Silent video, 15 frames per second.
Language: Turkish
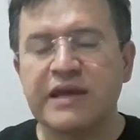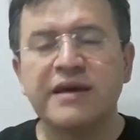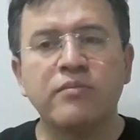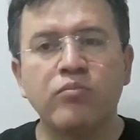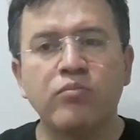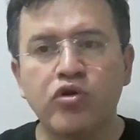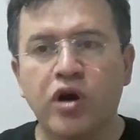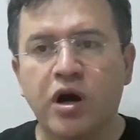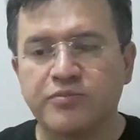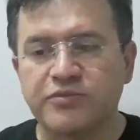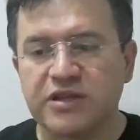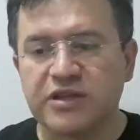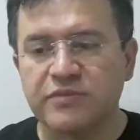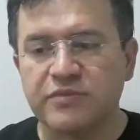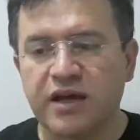Bu
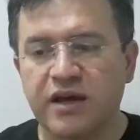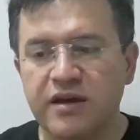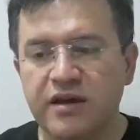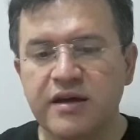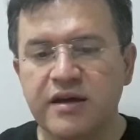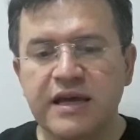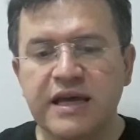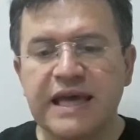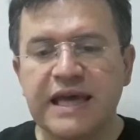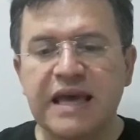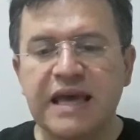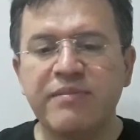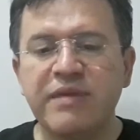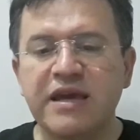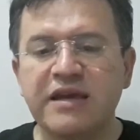kapsamda
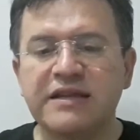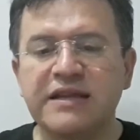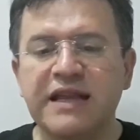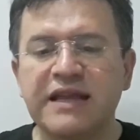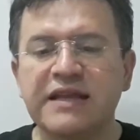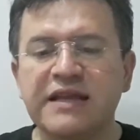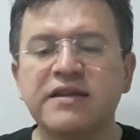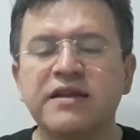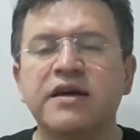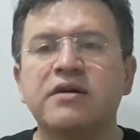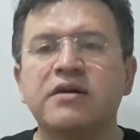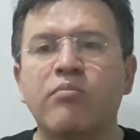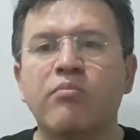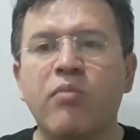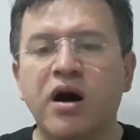emeklilerin
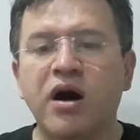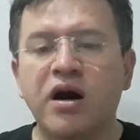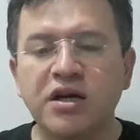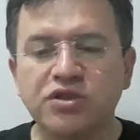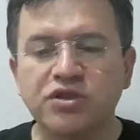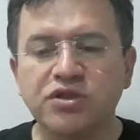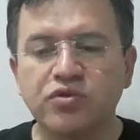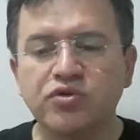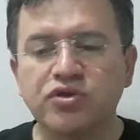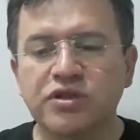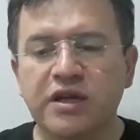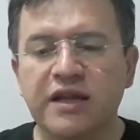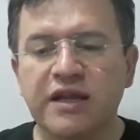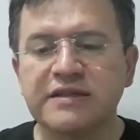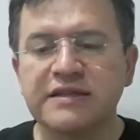maaş
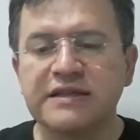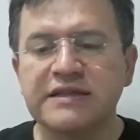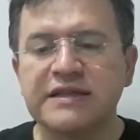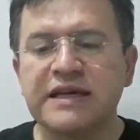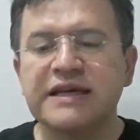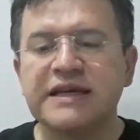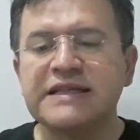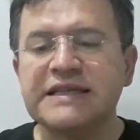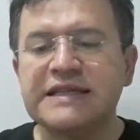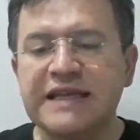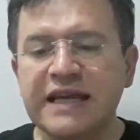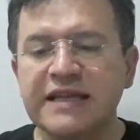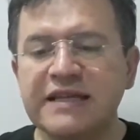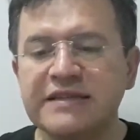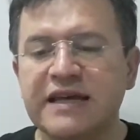dosyalarının
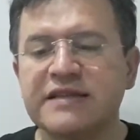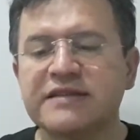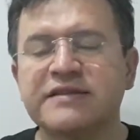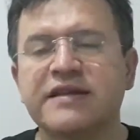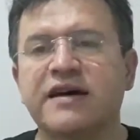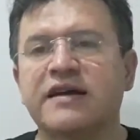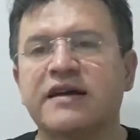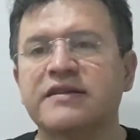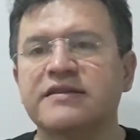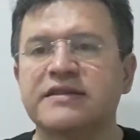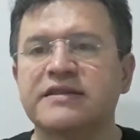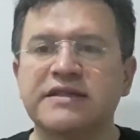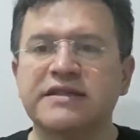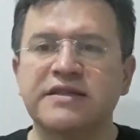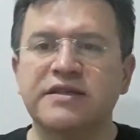yeniden
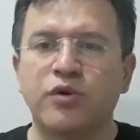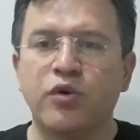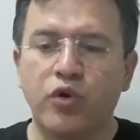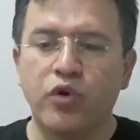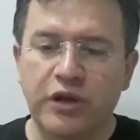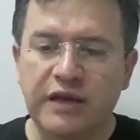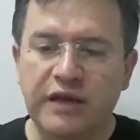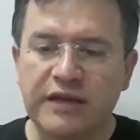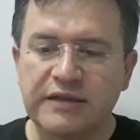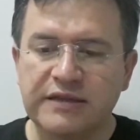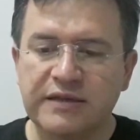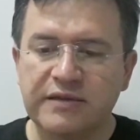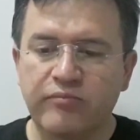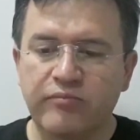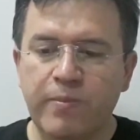tarandığı öğrenildi.
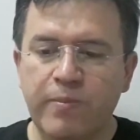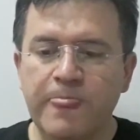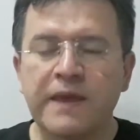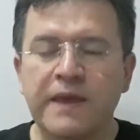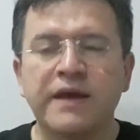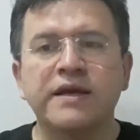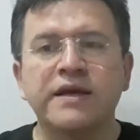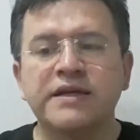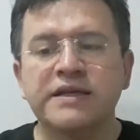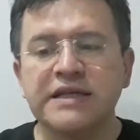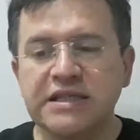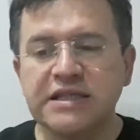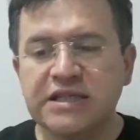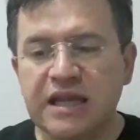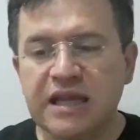
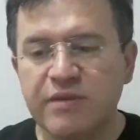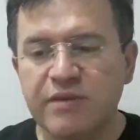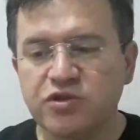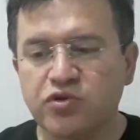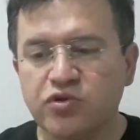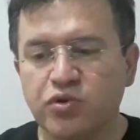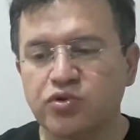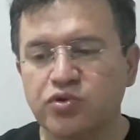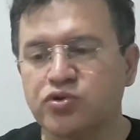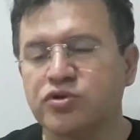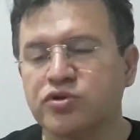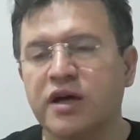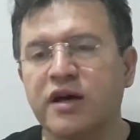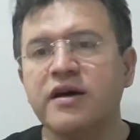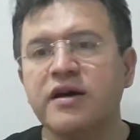İnceleme
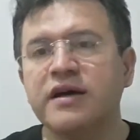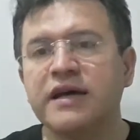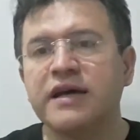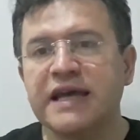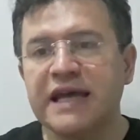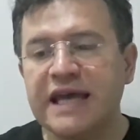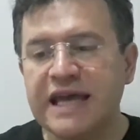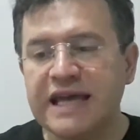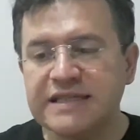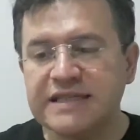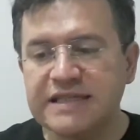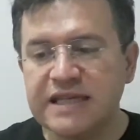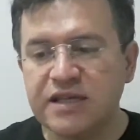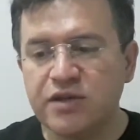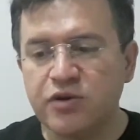sonucunda
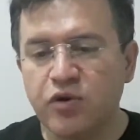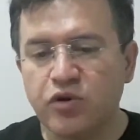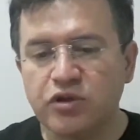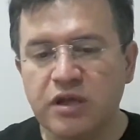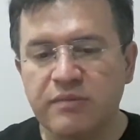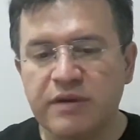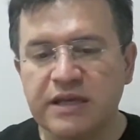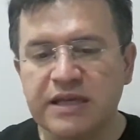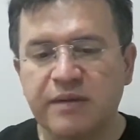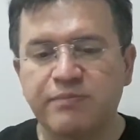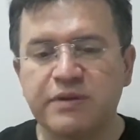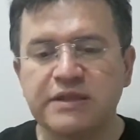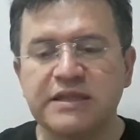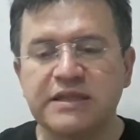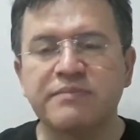eksik ödeme
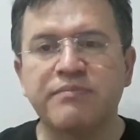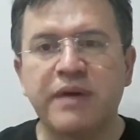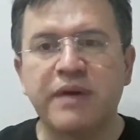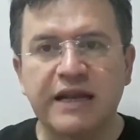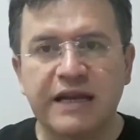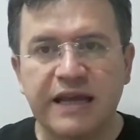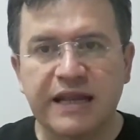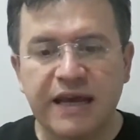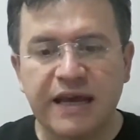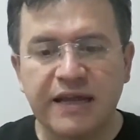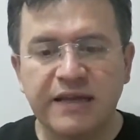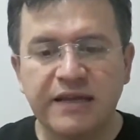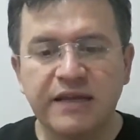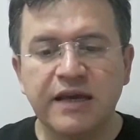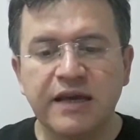yapıldığı
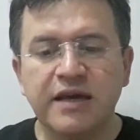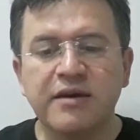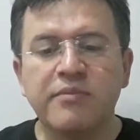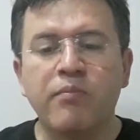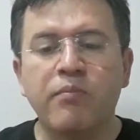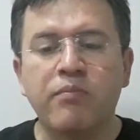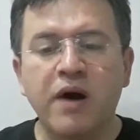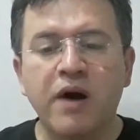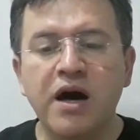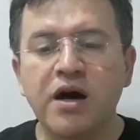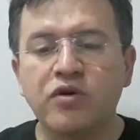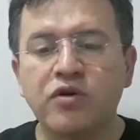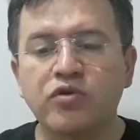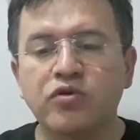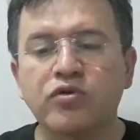belirlenen bağ
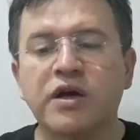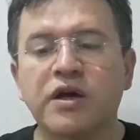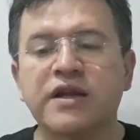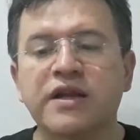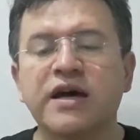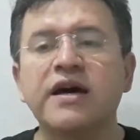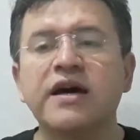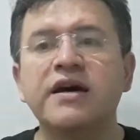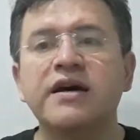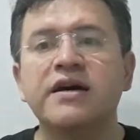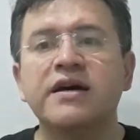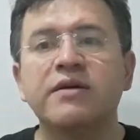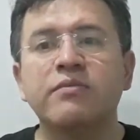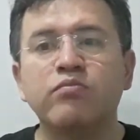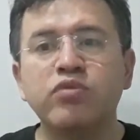kurlara
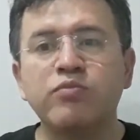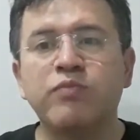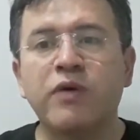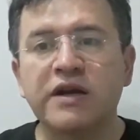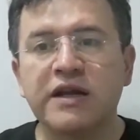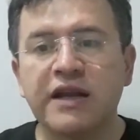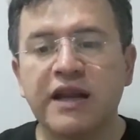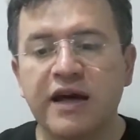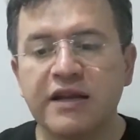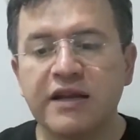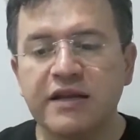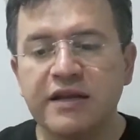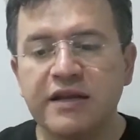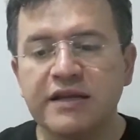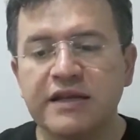bu paralar
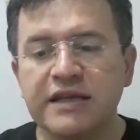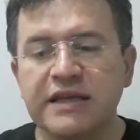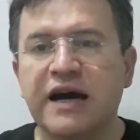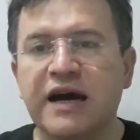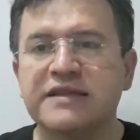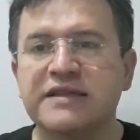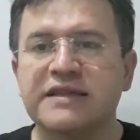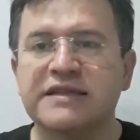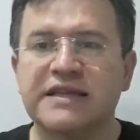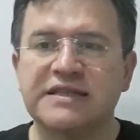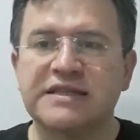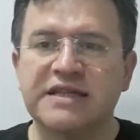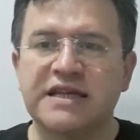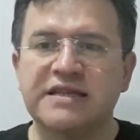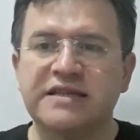iade
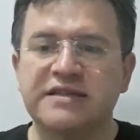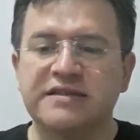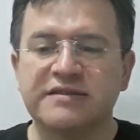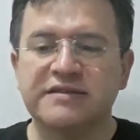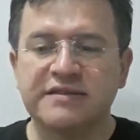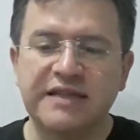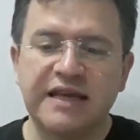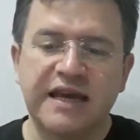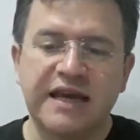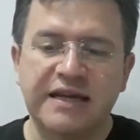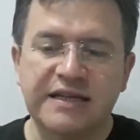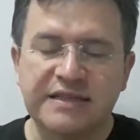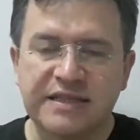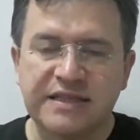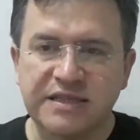edilecek değerli
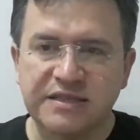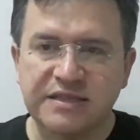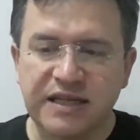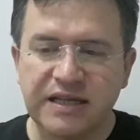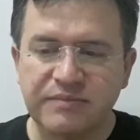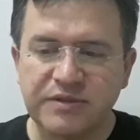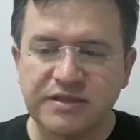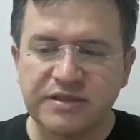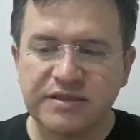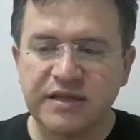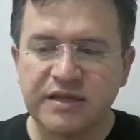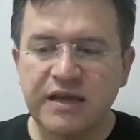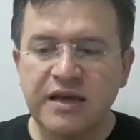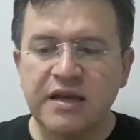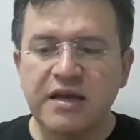izleyicilerimiz.
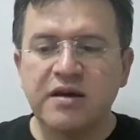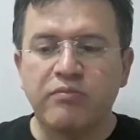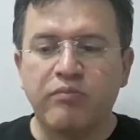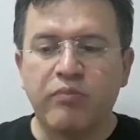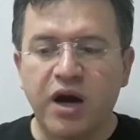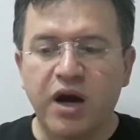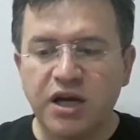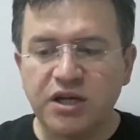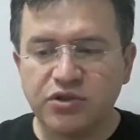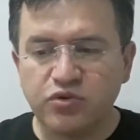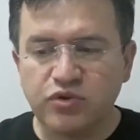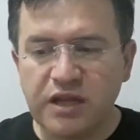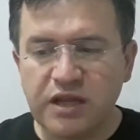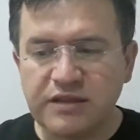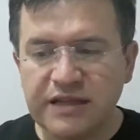Maaş
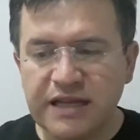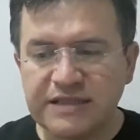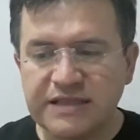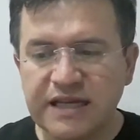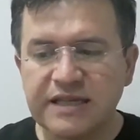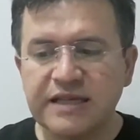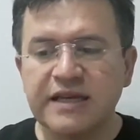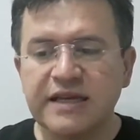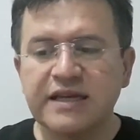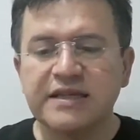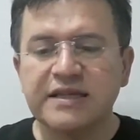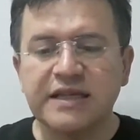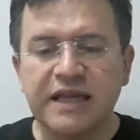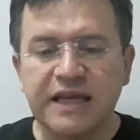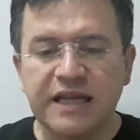düzeltilecek,
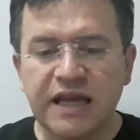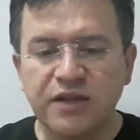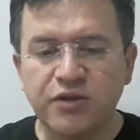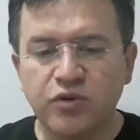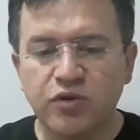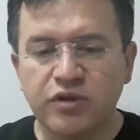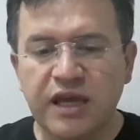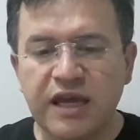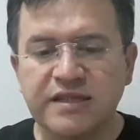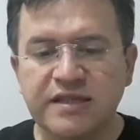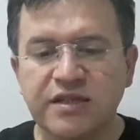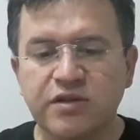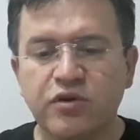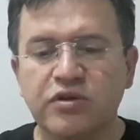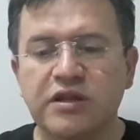geriye dönük eksik
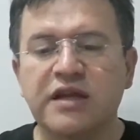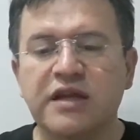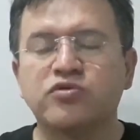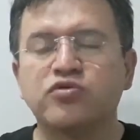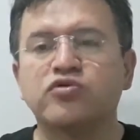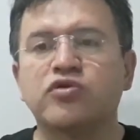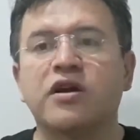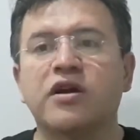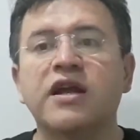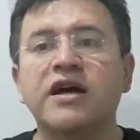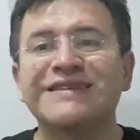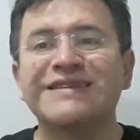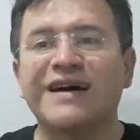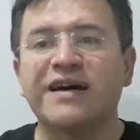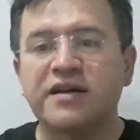ödenen tutarlar
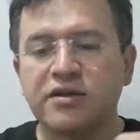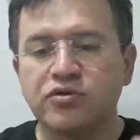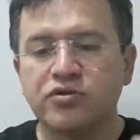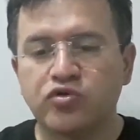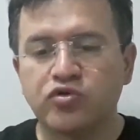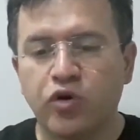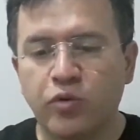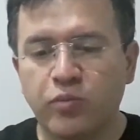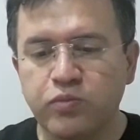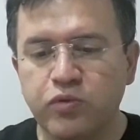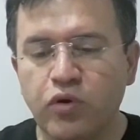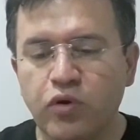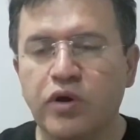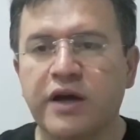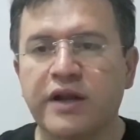da toplu
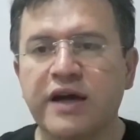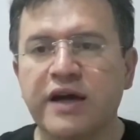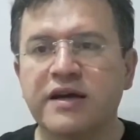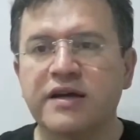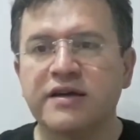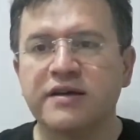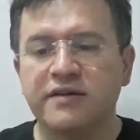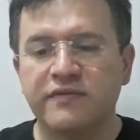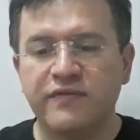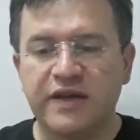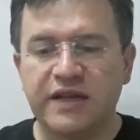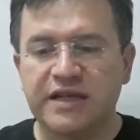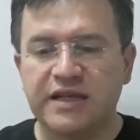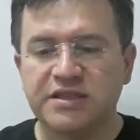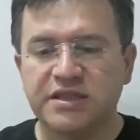olarak
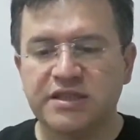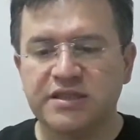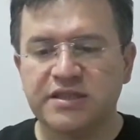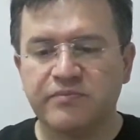verilecek.